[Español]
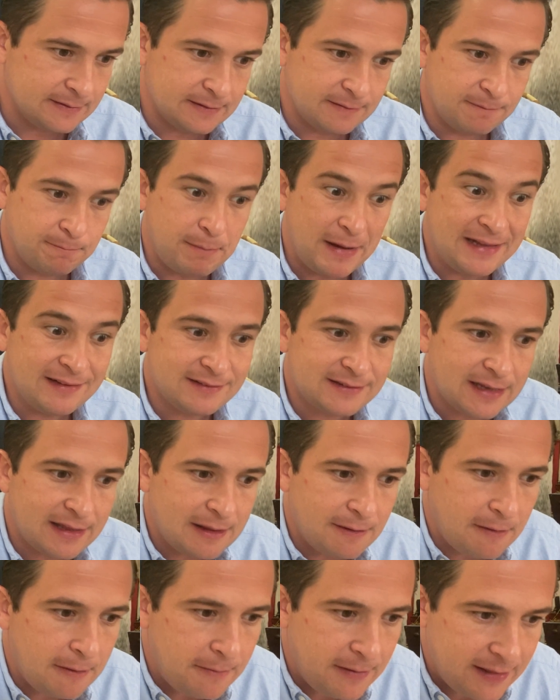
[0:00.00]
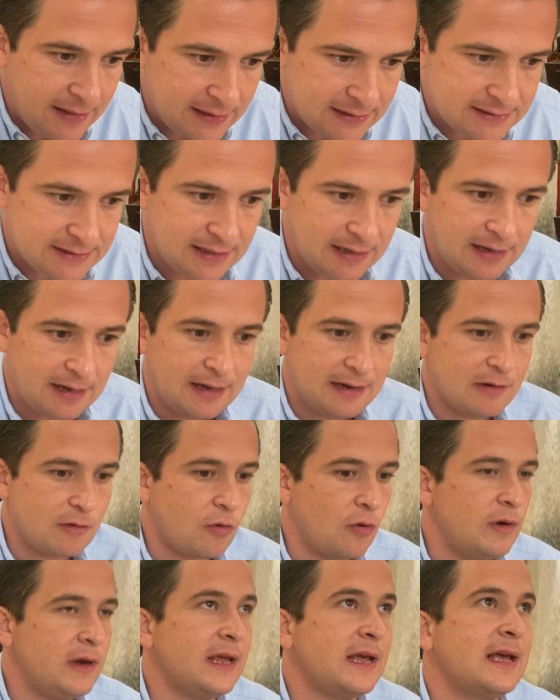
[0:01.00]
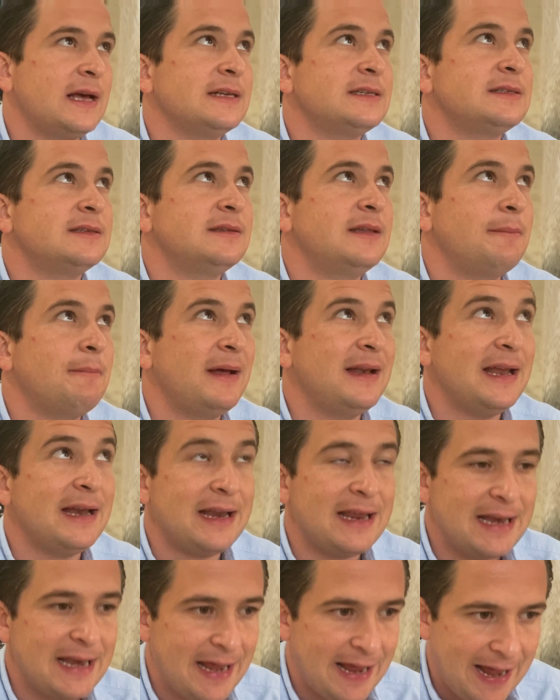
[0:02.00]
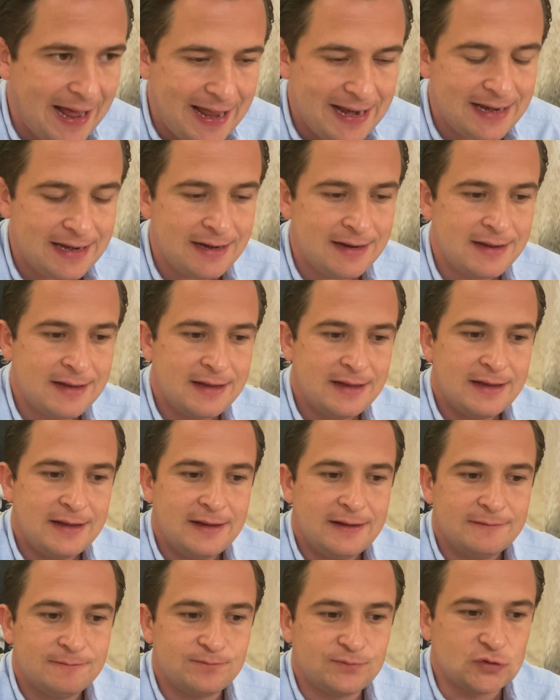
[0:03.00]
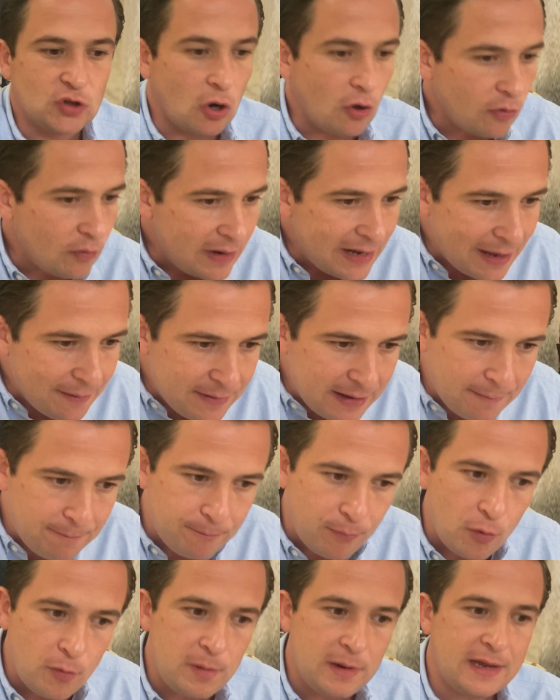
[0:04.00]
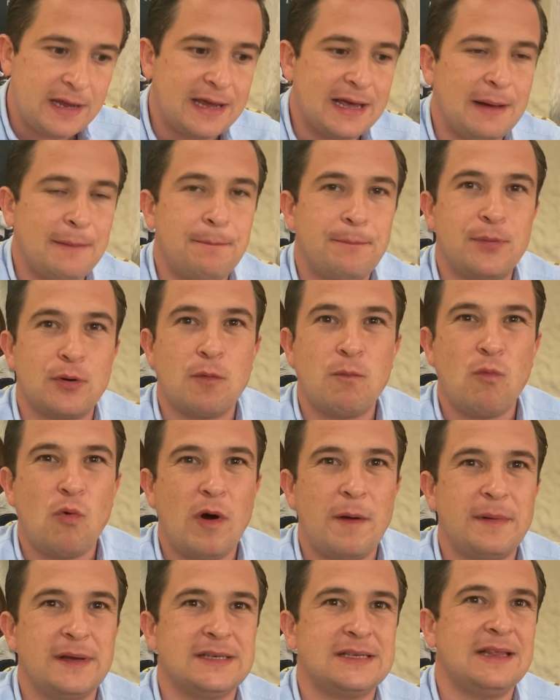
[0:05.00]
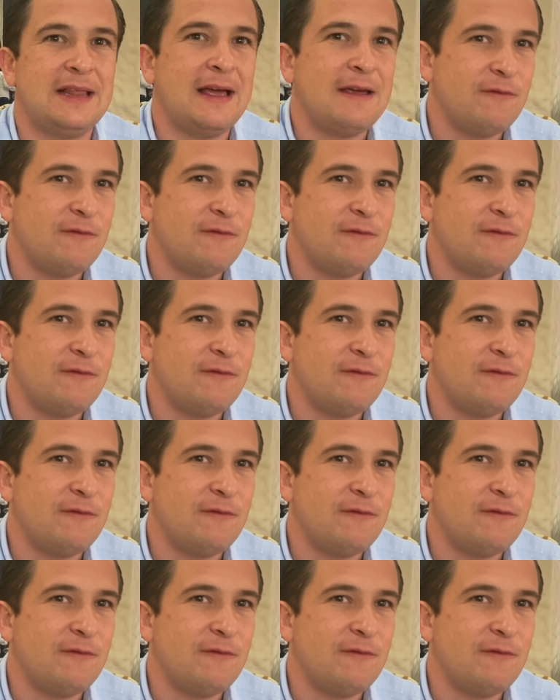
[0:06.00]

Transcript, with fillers: venta de bebidas alcohólicas de manera ilegal, todo en la vía pública, promueves la